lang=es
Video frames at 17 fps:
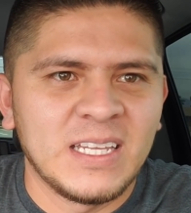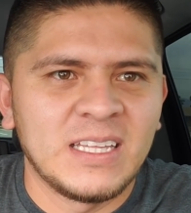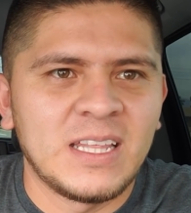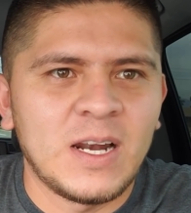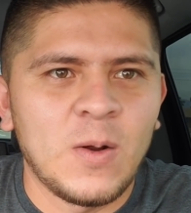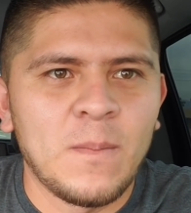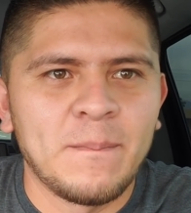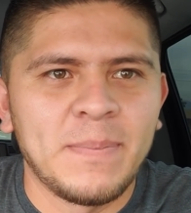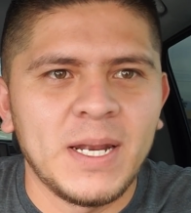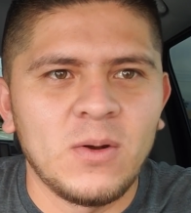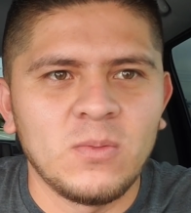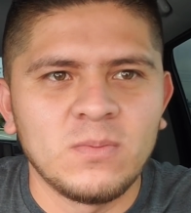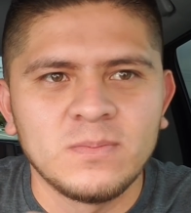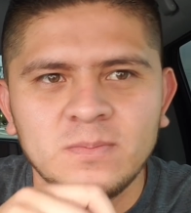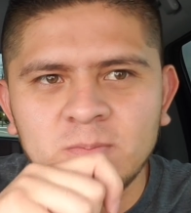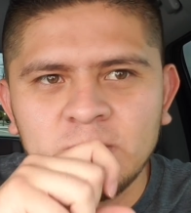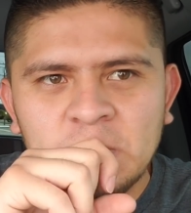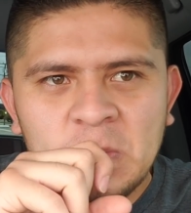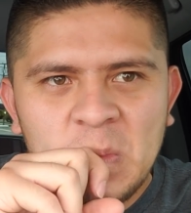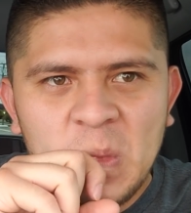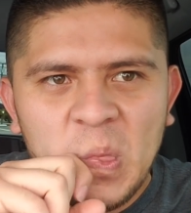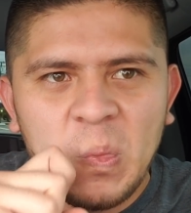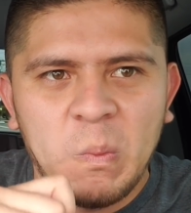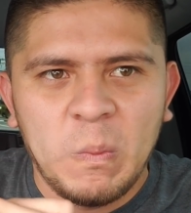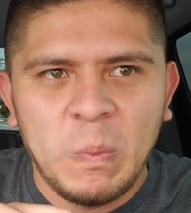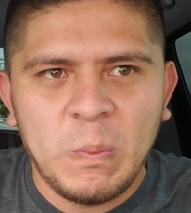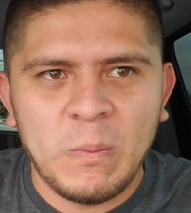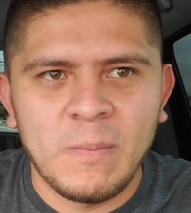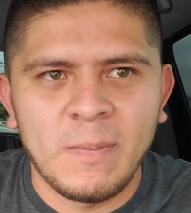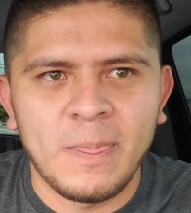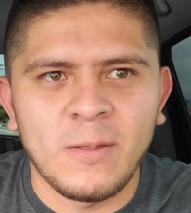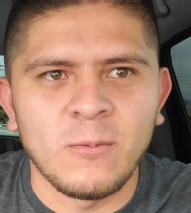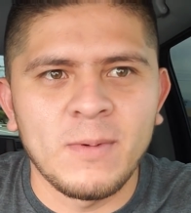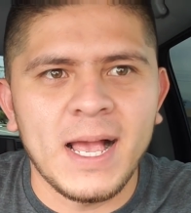Trago un pelo.
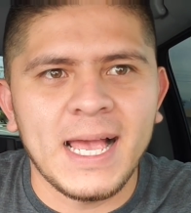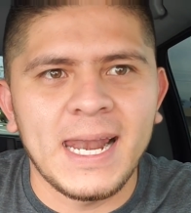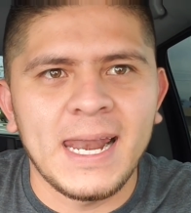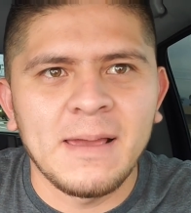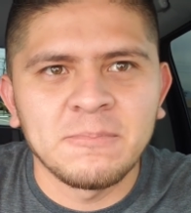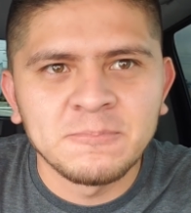Vaca.